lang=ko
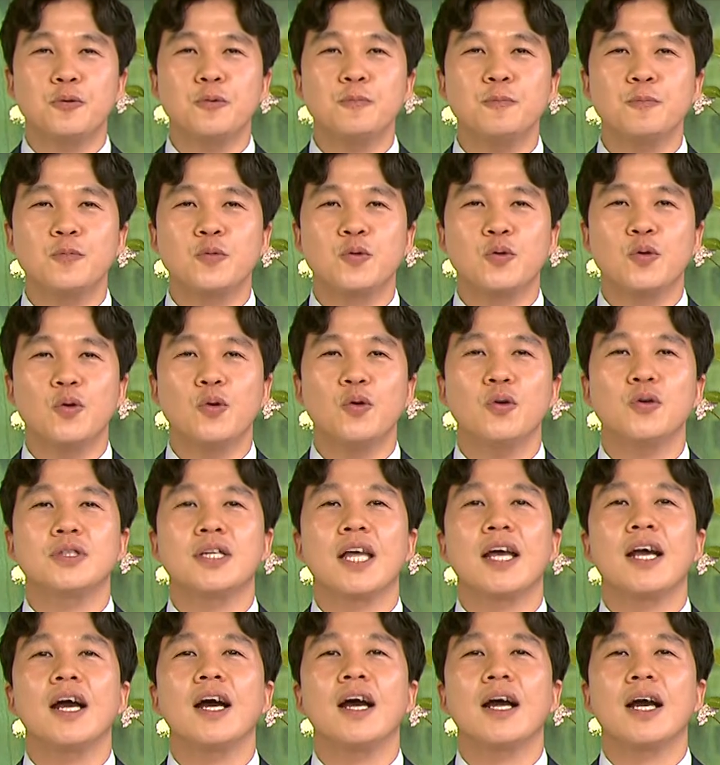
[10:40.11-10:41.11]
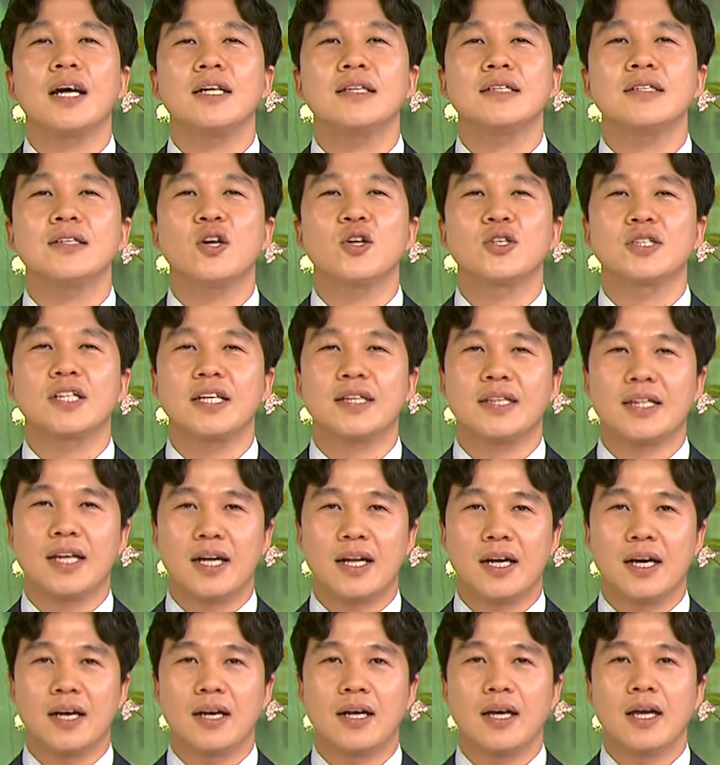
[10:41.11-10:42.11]
품고 생각하는 것에
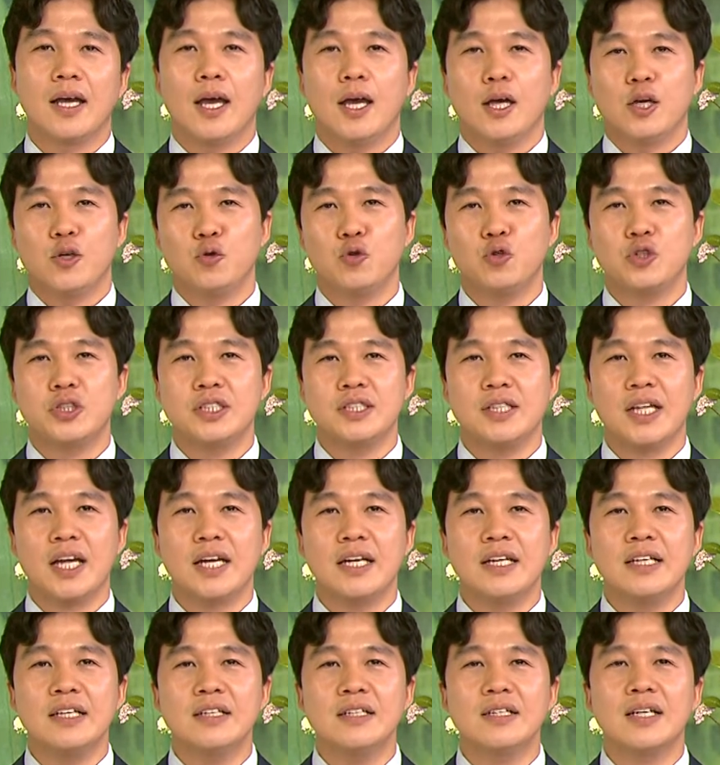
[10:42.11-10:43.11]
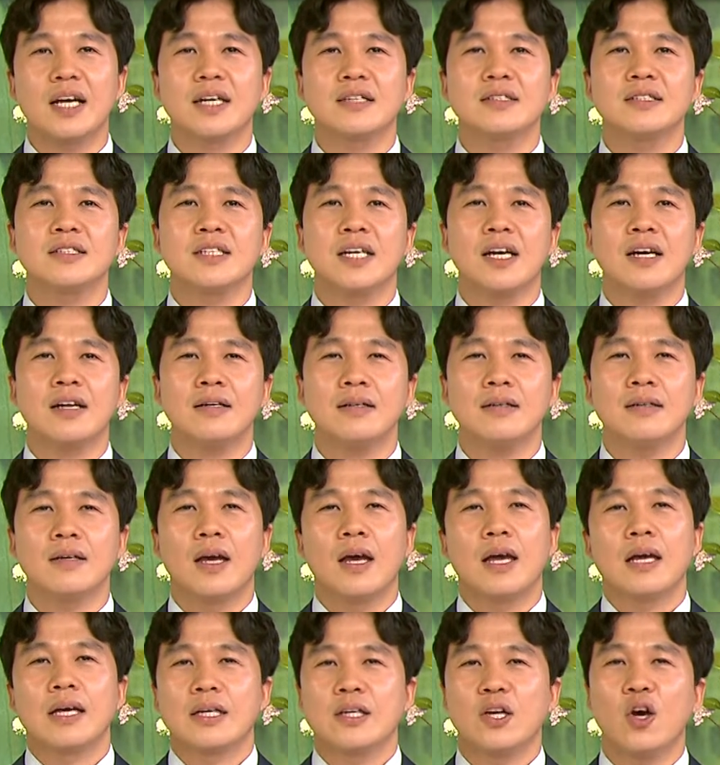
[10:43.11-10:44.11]
따라 육신의 일을 하느냐
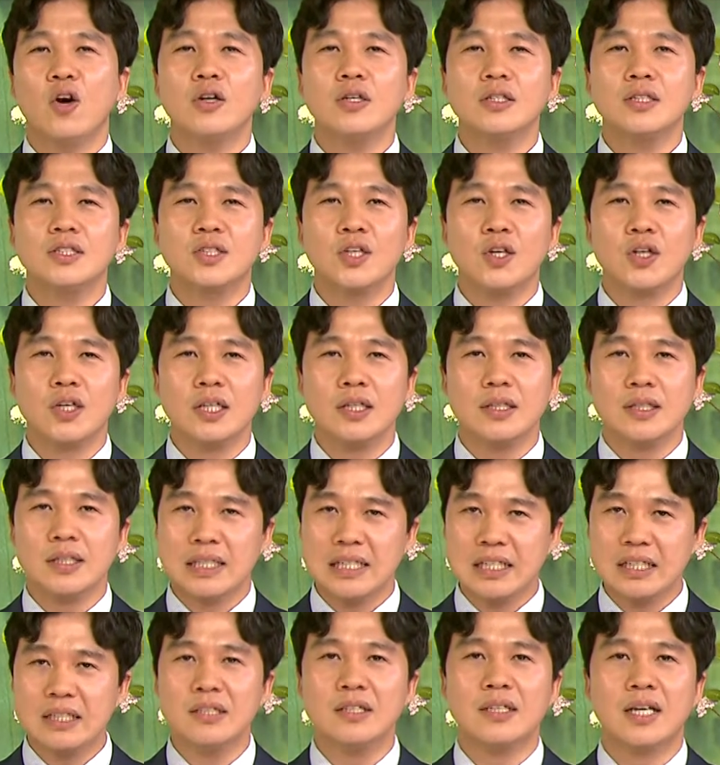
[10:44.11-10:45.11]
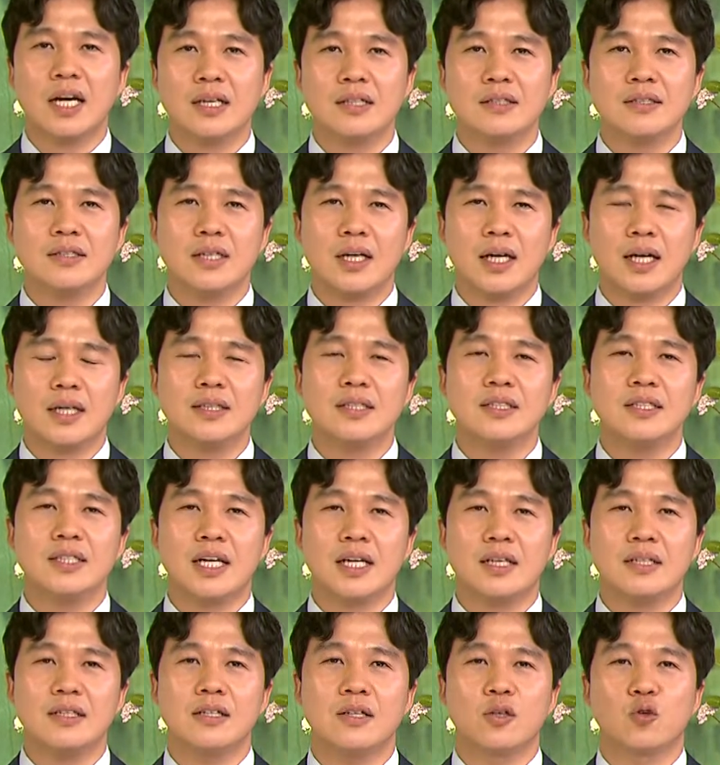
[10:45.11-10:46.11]
영적인 일을
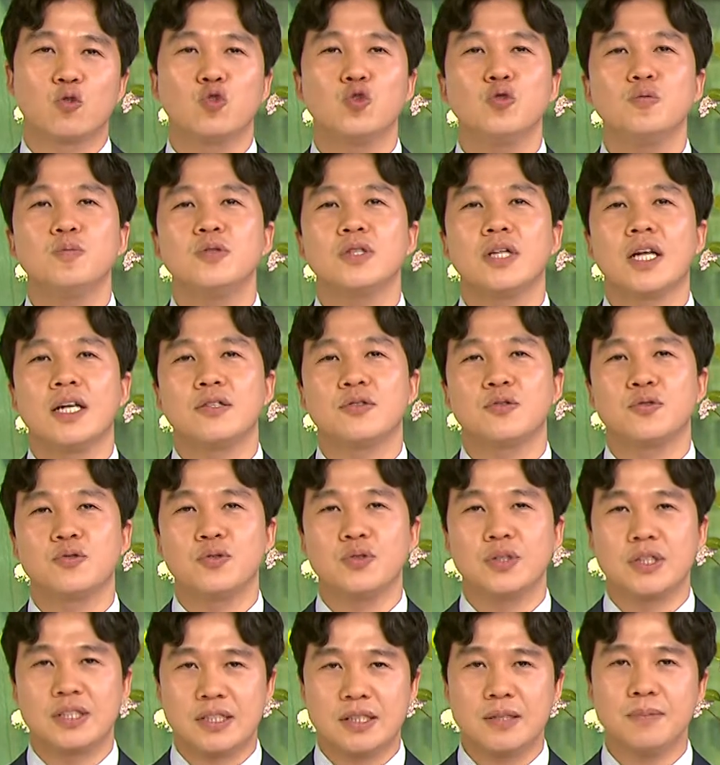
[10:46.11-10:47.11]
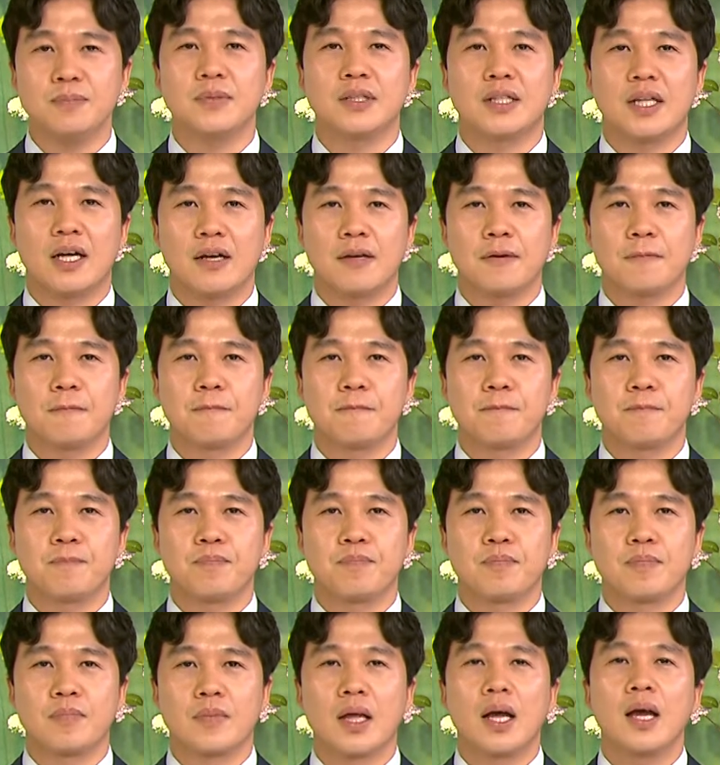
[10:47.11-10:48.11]
하느냐를 구분할 수 있습니다.
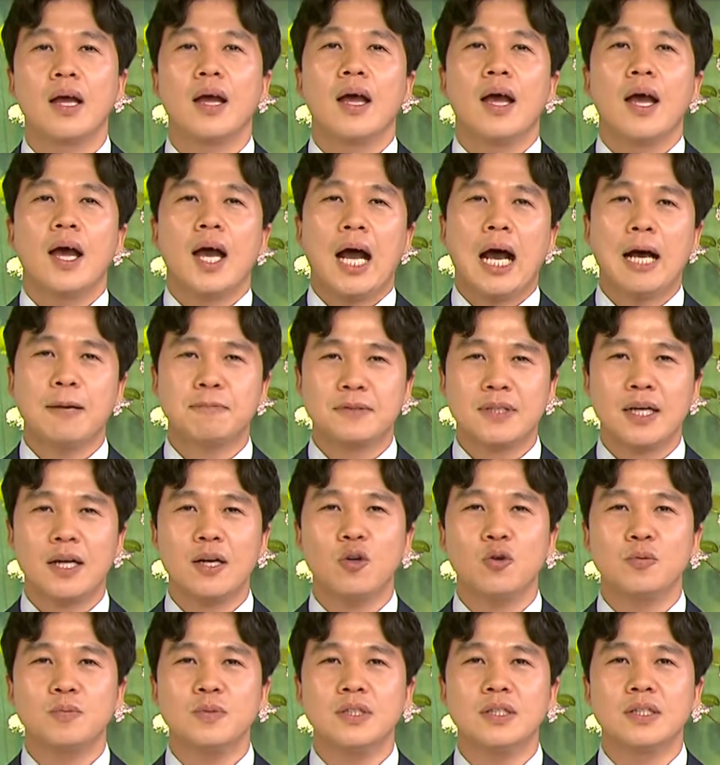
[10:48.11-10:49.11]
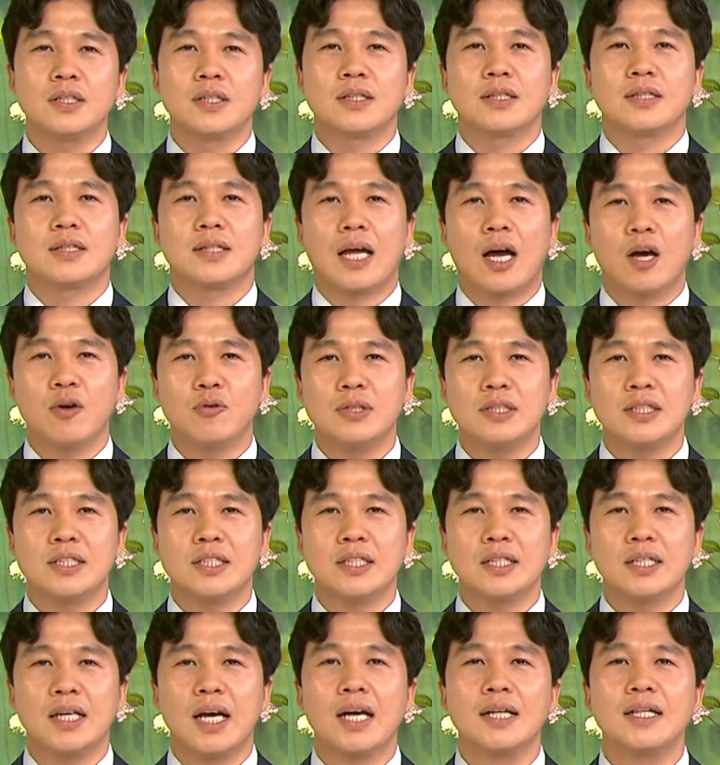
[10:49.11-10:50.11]
압살롬은
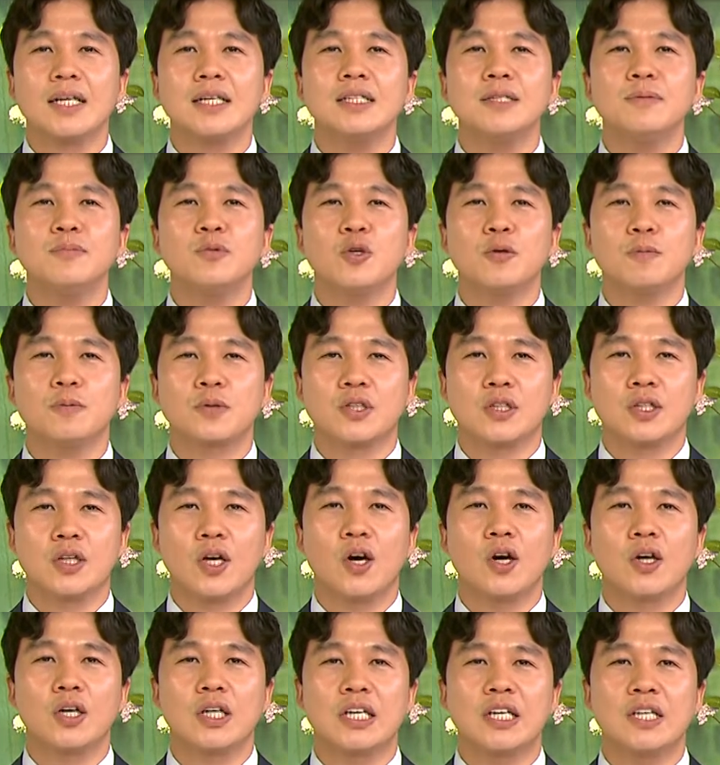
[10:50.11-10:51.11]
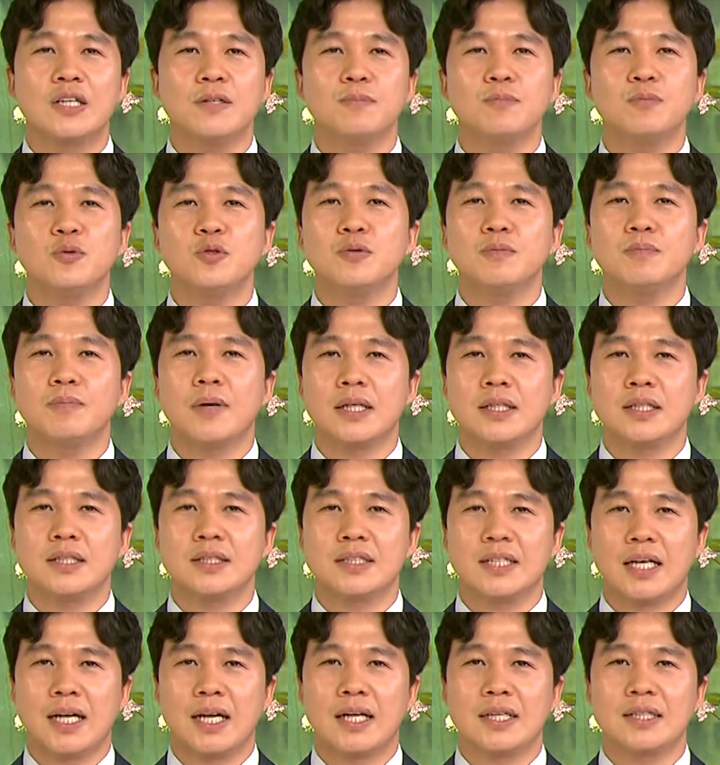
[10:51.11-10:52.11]
다윗이 하나님으로부터 기름 부음 받은
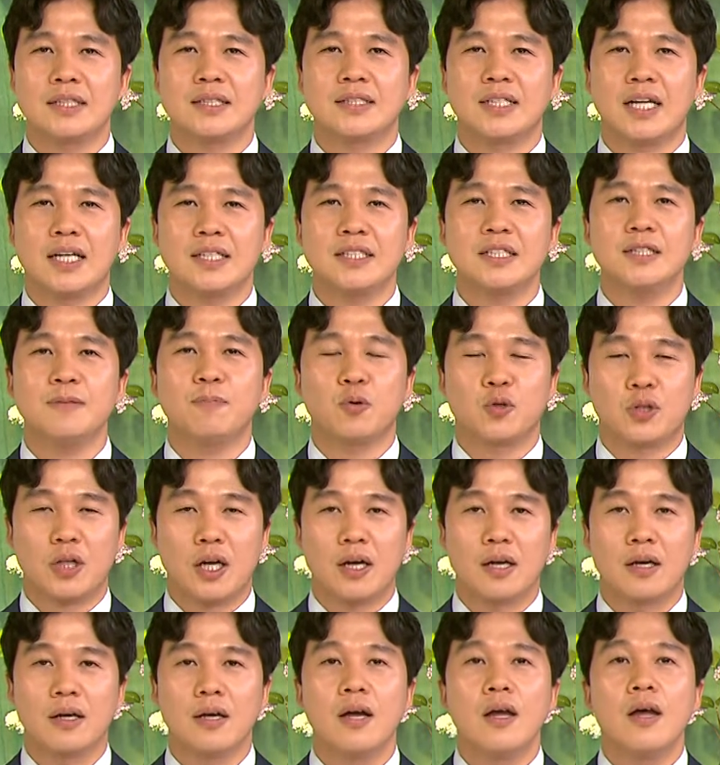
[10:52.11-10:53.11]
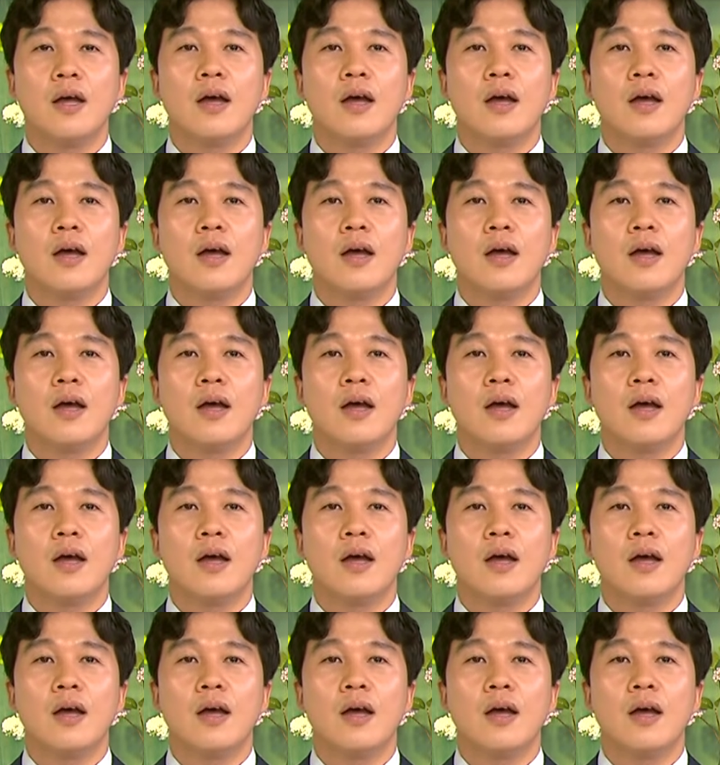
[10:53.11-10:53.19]
자라는 사실보다